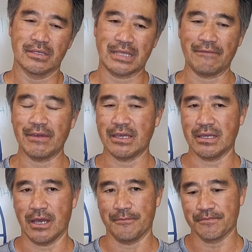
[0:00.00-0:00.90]
tại vì
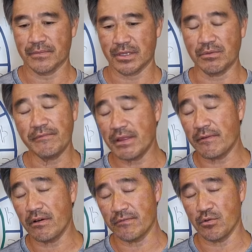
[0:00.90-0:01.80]
uh, trong những video
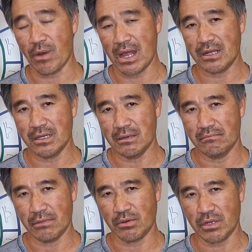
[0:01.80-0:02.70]
vừa qua
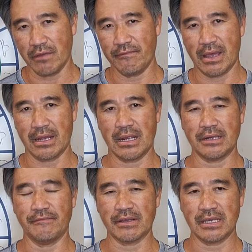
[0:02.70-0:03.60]
mình cũng nói về là
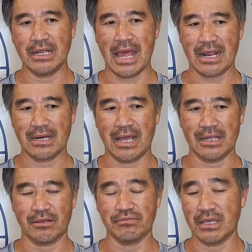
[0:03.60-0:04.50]
Đức Phật Di Lạc
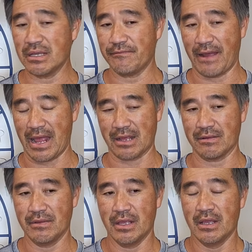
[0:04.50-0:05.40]
là trong tiếng Phạn
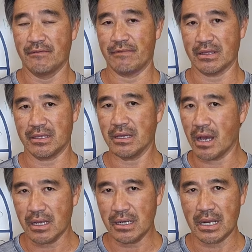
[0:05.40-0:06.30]
và tiếng
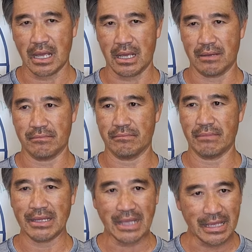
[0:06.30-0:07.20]
Ấn là
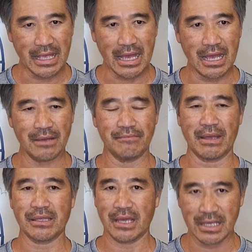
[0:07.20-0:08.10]
Maitreya,
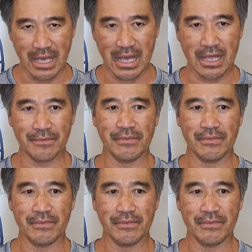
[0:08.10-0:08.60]
Maitreya